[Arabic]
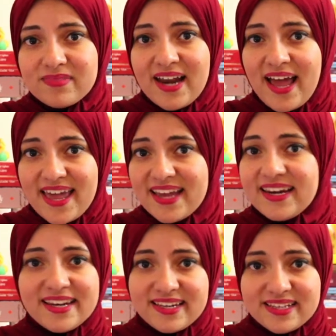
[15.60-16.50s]
الحياه
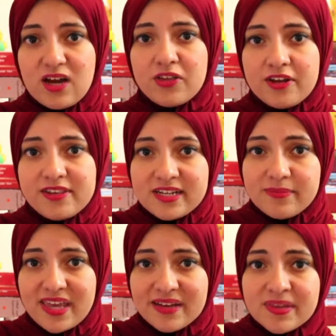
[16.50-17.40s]
الاكثر
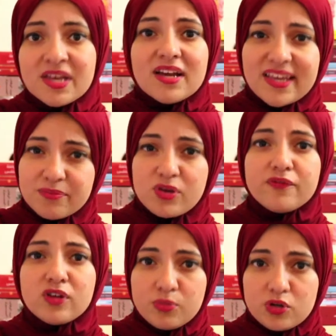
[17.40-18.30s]
سلميه لكن
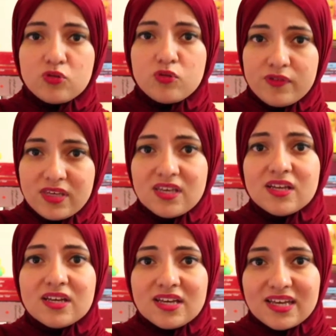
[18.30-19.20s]
بيفضل برضو في
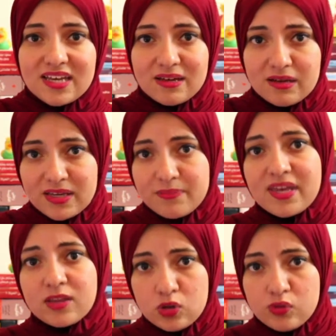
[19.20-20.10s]
آه،
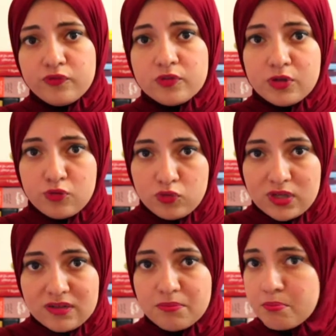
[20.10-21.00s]
كميه عنف موجوده